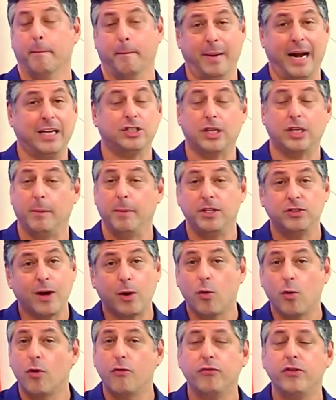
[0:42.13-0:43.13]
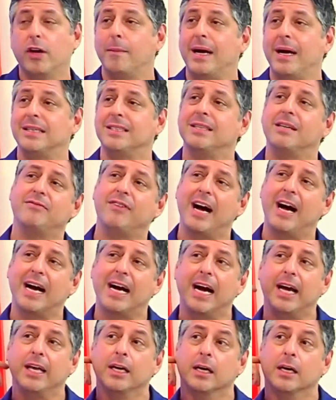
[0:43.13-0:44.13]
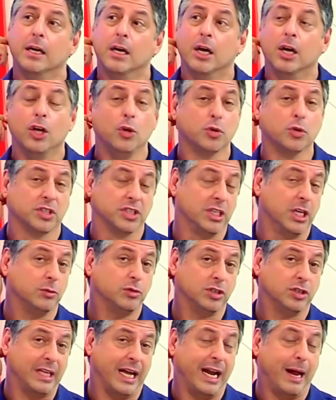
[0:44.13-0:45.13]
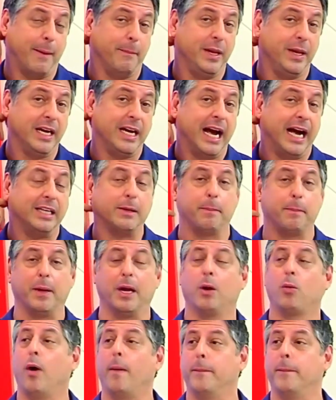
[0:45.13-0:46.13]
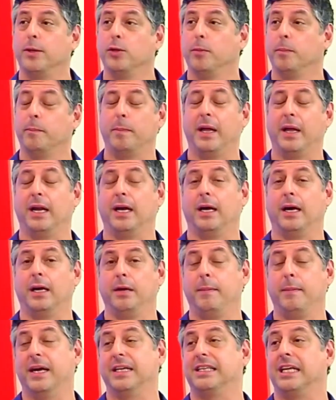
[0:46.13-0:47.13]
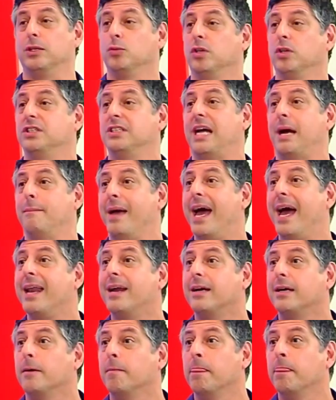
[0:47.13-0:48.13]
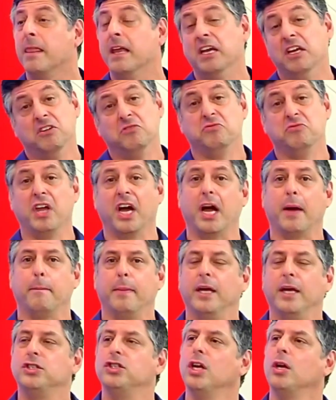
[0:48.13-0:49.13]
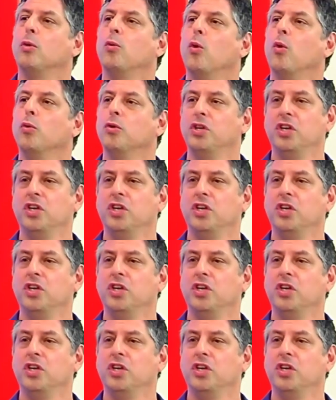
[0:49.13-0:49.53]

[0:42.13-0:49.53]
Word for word: Praticamente vai confirmar essa vaga aí. E o Santos está na briga ainda pela Copa do, pela Libertadores da América. De repente ele a, conquista.